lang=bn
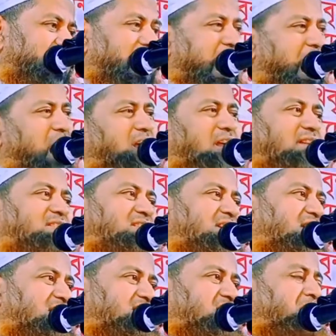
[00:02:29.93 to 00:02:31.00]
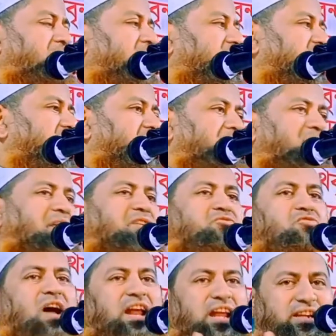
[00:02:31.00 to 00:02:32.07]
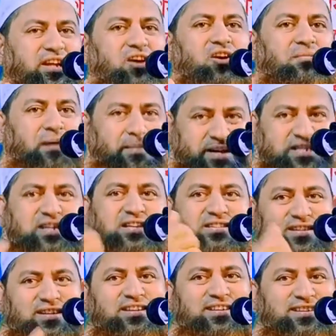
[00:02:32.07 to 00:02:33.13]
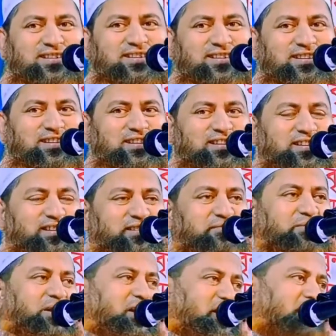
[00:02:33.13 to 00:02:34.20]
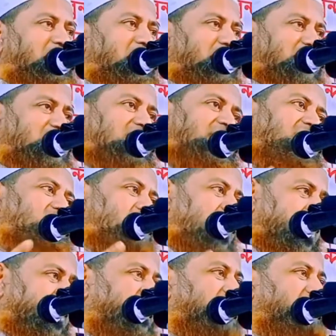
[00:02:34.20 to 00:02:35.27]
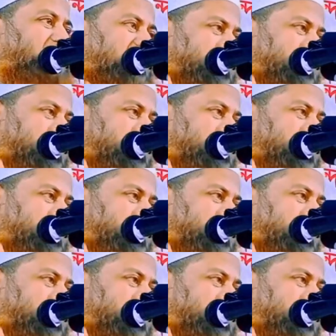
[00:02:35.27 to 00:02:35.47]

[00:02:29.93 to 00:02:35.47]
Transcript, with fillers: আহ্লাদ শেখাচ্ছে মেয়েরা এমনি একটু আহ্লাদই হয় বাবার সাথে মেয়েরা বাবার সাথে একটু আহ্লাদ বেশি